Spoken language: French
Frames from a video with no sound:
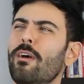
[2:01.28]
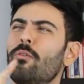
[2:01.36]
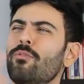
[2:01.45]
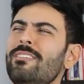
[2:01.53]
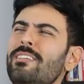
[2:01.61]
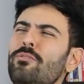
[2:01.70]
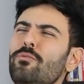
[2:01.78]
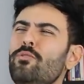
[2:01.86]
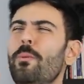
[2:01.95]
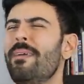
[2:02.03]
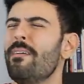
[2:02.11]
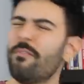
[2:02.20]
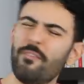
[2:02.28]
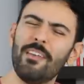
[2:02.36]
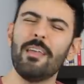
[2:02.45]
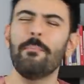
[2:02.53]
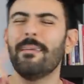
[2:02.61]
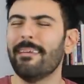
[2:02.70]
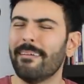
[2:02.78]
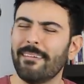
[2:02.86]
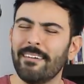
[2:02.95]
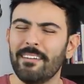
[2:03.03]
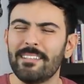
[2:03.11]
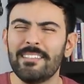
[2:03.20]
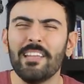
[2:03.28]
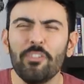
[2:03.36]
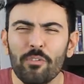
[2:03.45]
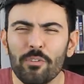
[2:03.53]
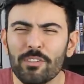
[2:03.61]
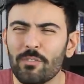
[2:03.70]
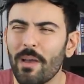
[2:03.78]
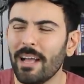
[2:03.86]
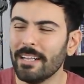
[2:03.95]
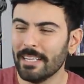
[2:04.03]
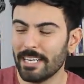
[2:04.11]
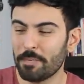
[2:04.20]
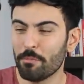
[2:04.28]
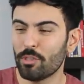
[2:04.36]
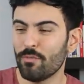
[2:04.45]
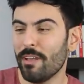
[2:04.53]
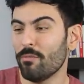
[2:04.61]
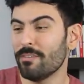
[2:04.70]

continu de BFM et CNews, tu vois. Et je me souviens